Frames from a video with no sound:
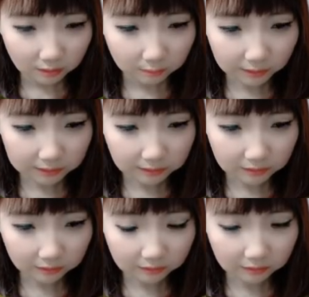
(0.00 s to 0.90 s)
banyak
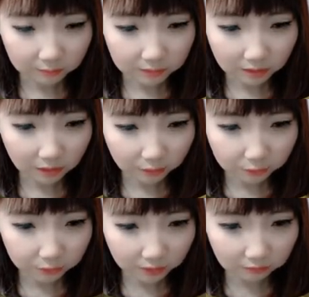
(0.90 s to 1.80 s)
yang tidak bisa
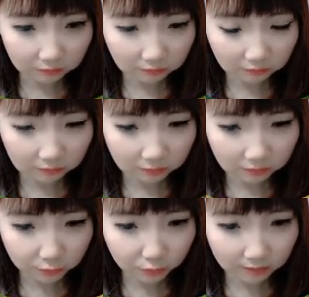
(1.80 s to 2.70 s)
lakukan
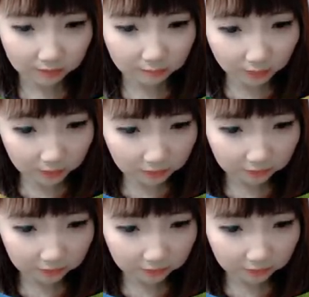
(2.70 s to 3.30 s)
kecuali mining